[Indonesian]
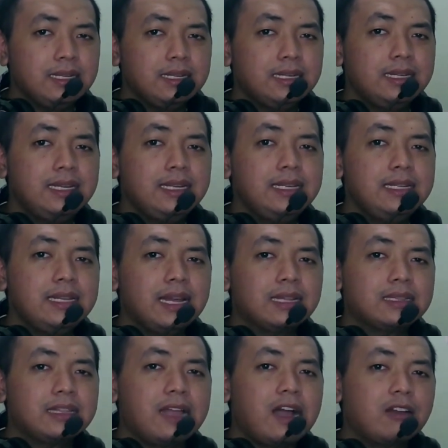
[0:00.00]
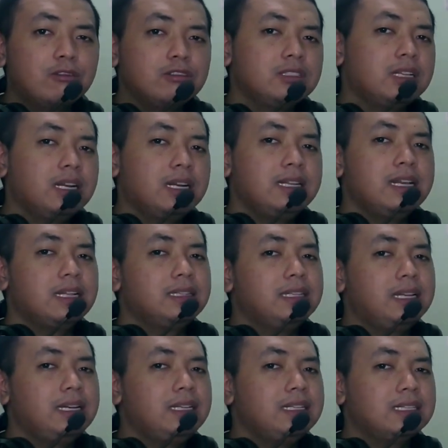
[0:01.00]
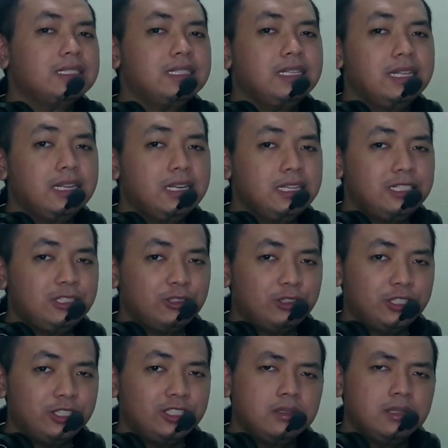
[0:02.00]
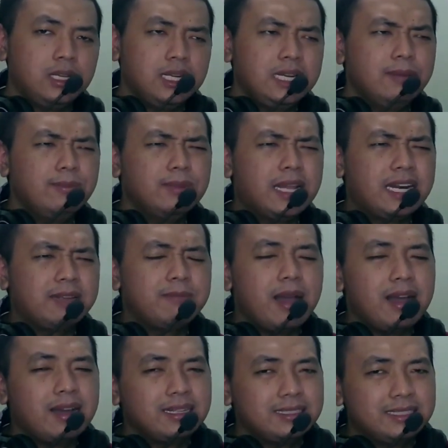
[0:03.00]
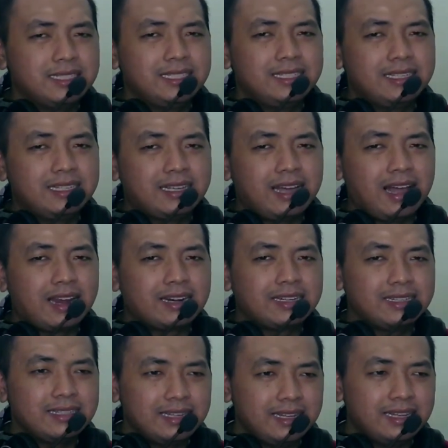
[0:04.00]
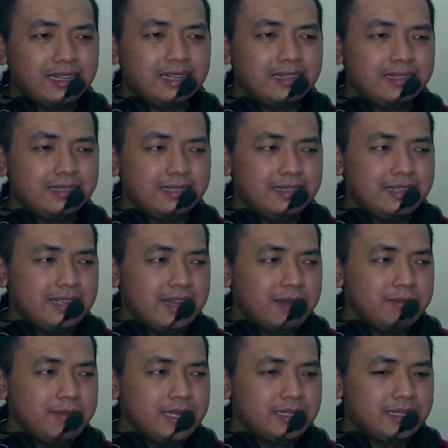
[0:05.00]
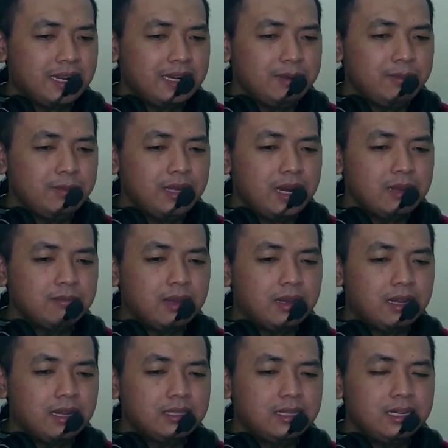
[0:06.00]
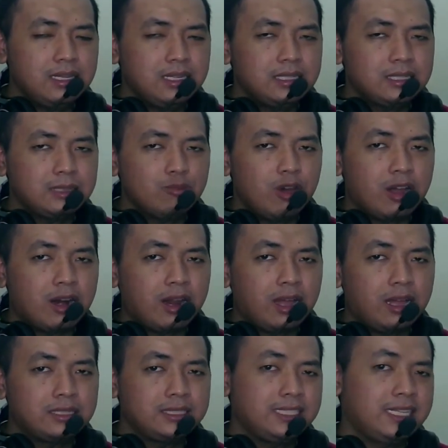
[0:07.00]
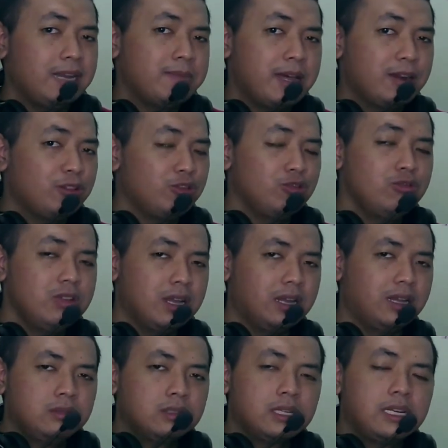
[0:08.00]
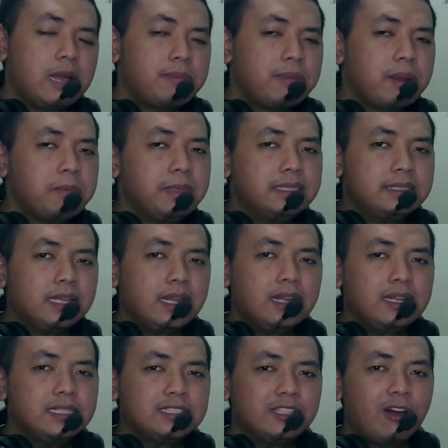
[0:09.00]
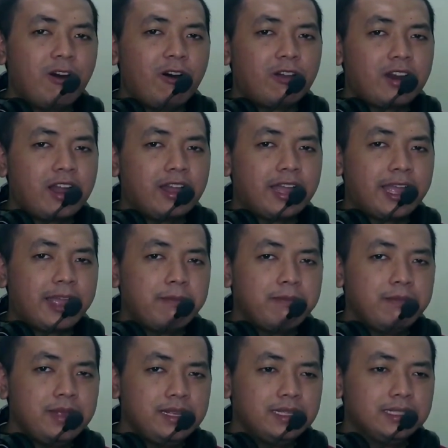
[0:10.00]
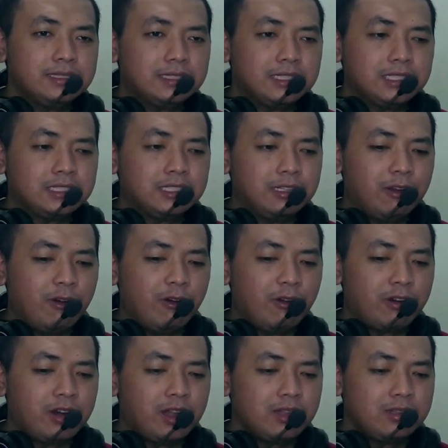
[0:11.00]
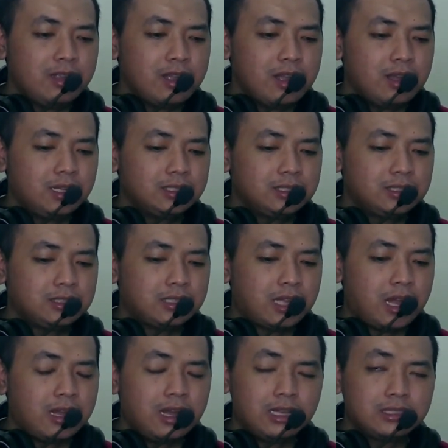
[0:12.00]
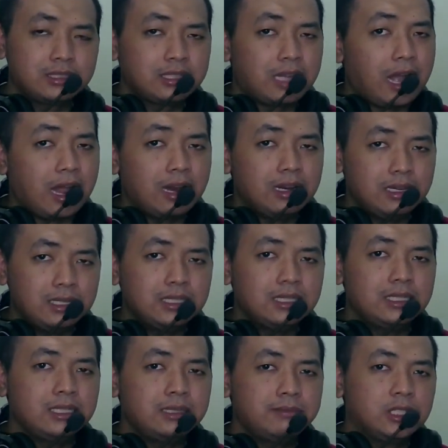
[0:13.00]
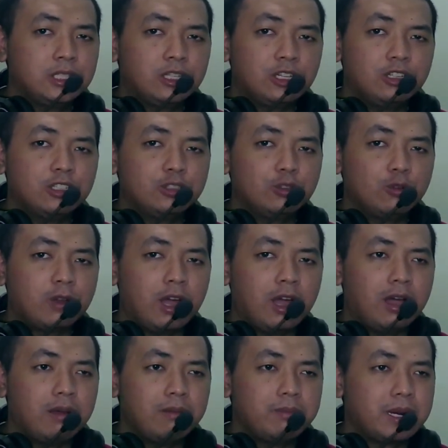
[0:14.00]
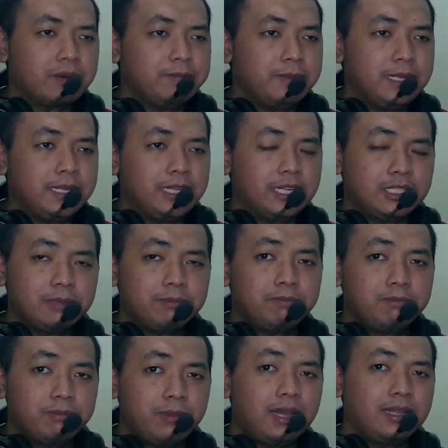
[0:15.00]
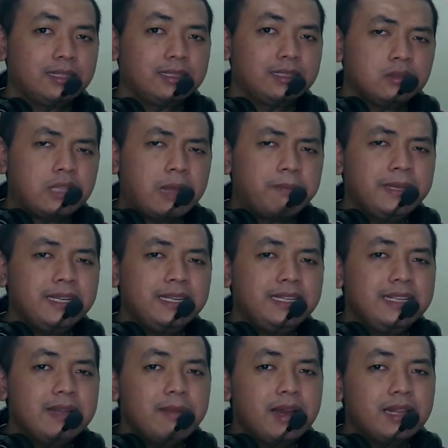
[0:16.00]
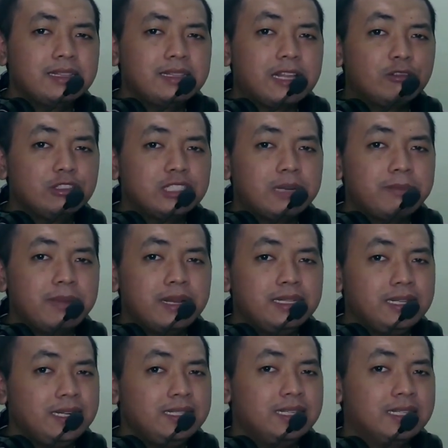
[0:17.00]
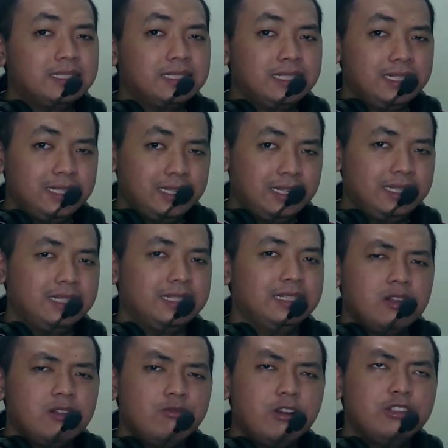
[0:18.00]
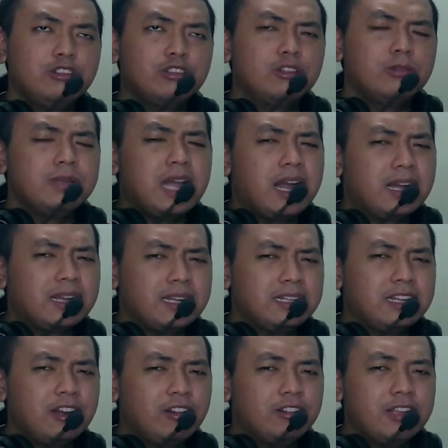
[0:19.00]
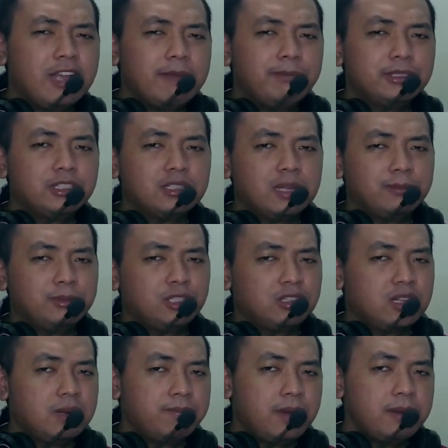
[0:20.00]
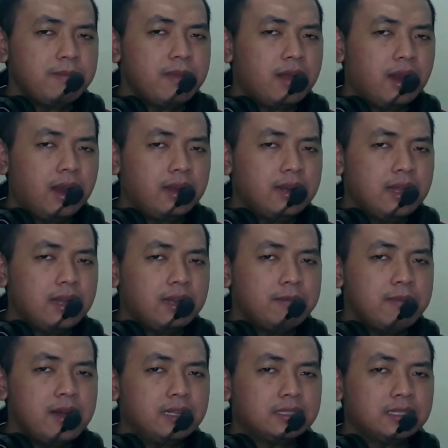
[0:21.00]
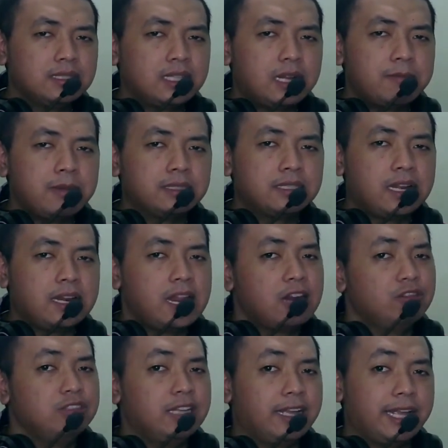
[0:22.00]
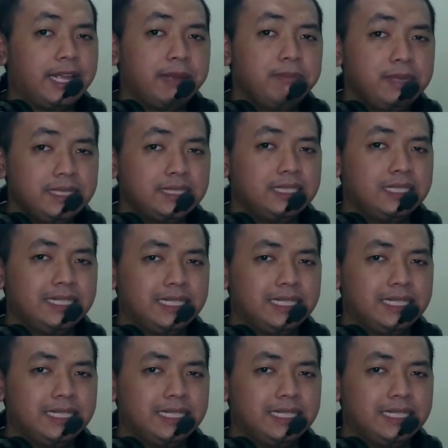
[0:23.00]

dia takut ngelihat dirinya sendiri cuy. Ini menarik banget sih karena ya bisa dibilang bakal jadi sebuah rahasia baru juga. Kenapa bisa seorang Emmy, seseorang yang sangat kalem, terus suka berpikir cepat, tapi dia malah takut sama dirinya sendiri. Gue cukup yakin kalau di episode-episode ke depan bakal ada ngebahas tentang masa lalunya Amy sih.